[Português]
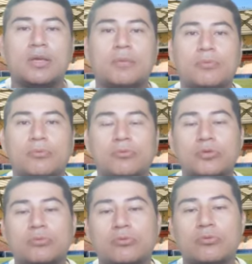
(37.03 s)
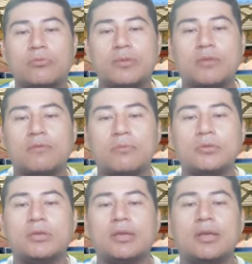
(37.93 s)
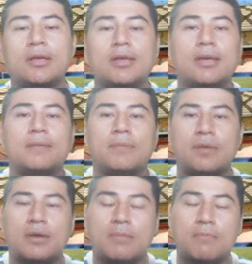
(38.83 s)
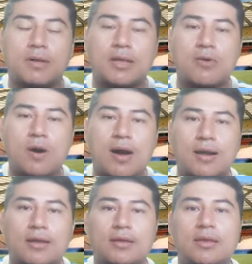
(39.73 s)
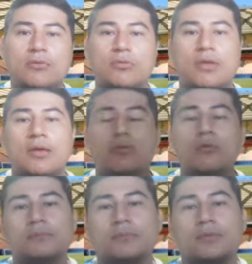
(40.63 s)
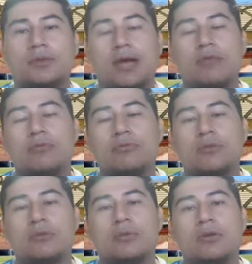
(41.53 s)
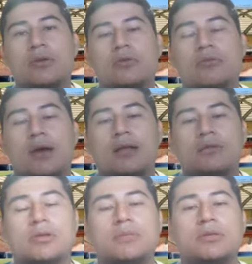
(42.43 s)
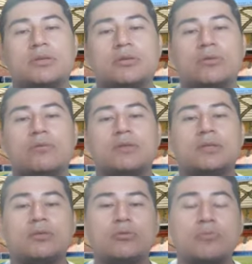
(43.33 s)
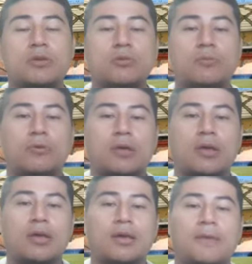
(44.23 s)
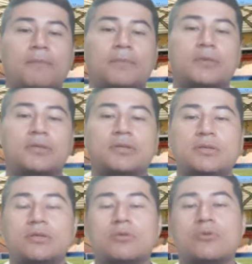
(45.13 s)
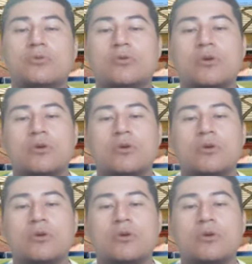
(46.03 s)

E por último, no domingo, vamos ter Manauara e Rio Negro lá no, no Carlos Amit. Esse jogo vai ser no domingo porque tinha sido